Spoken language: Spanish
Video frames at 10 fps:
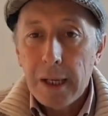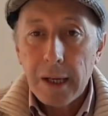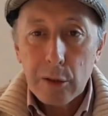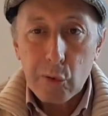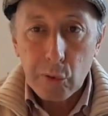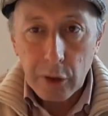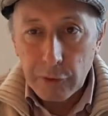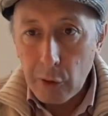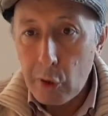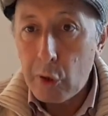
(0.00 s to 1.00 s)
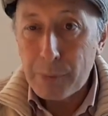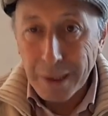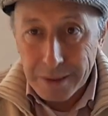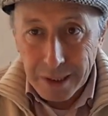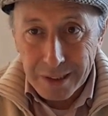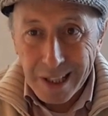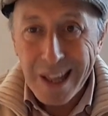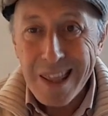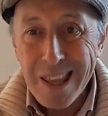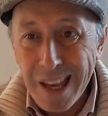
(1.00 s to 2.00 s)
Gerchunov lo
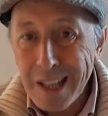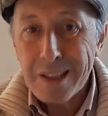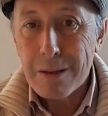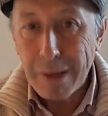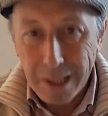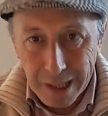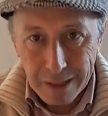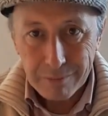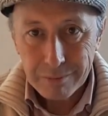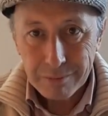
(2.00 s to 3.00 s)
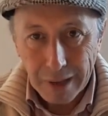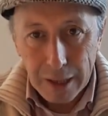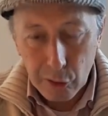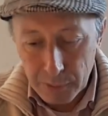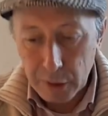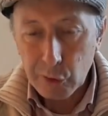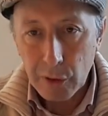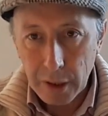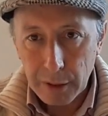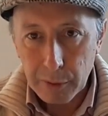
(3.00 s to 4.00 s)
presenta de esta manera al
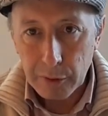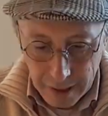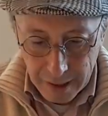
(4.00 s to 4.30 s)
comienzo del libro.